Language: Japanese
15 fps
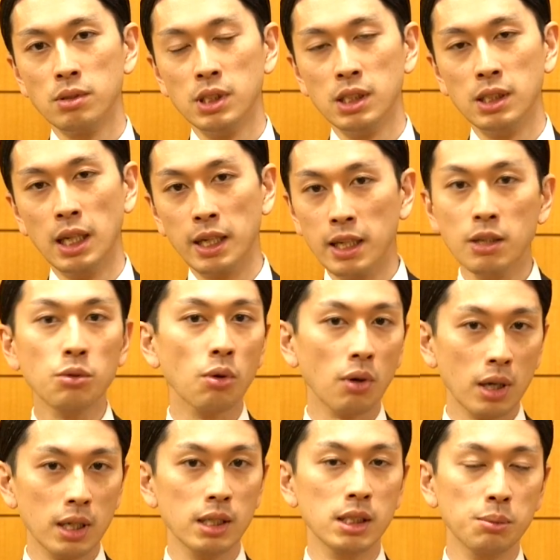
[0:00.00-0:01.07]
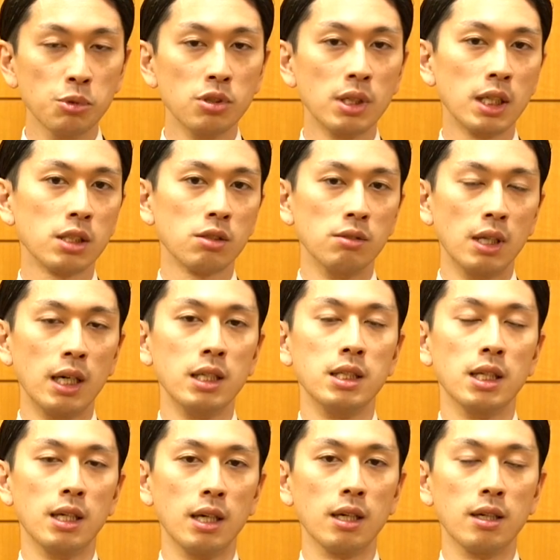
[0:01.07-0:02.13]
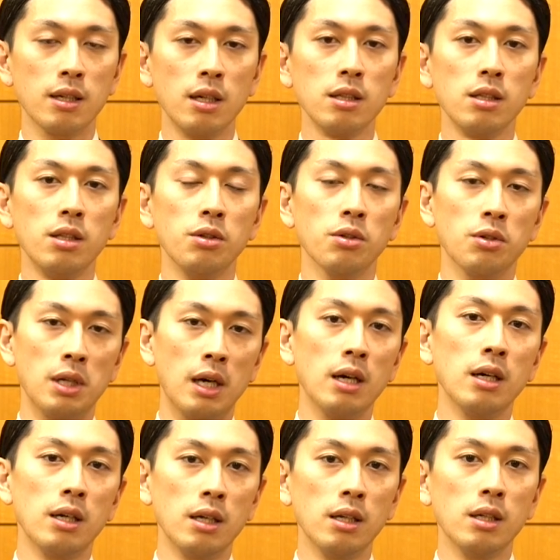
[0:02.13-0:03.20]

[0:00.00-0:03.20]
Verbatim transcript: にできるのかな自分らしくないんじゃないかなっていうような、ま